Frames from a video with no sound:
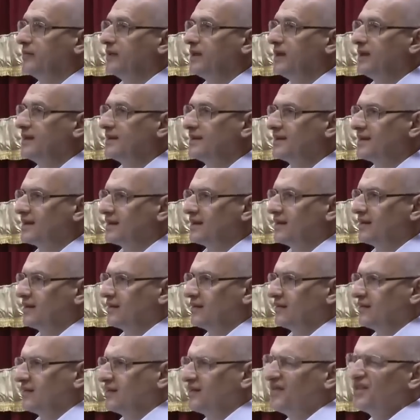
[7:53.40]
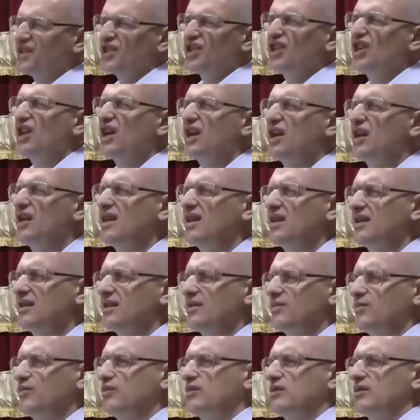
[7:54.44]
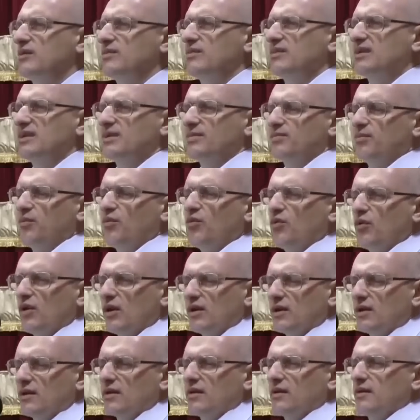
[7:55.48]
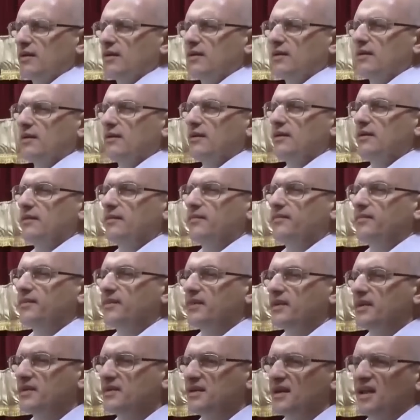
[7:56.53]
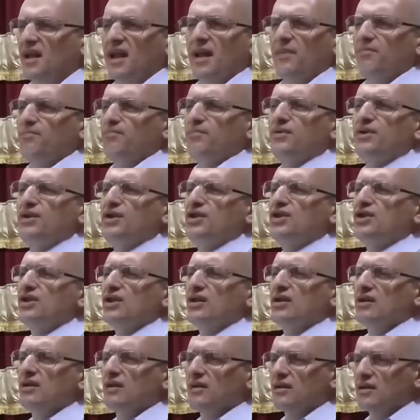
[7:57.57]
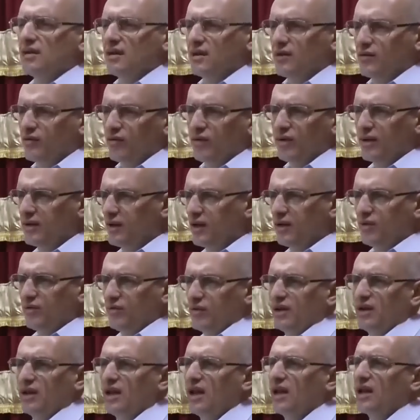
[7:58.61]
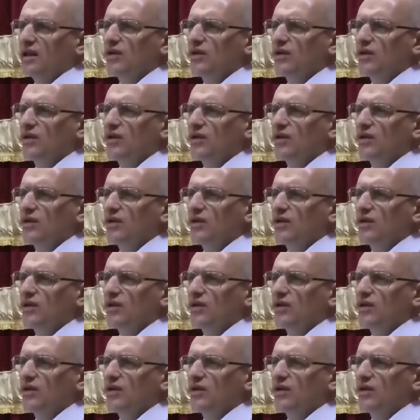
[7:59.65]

есть движение, допустим, спорт, сырая пища – который дает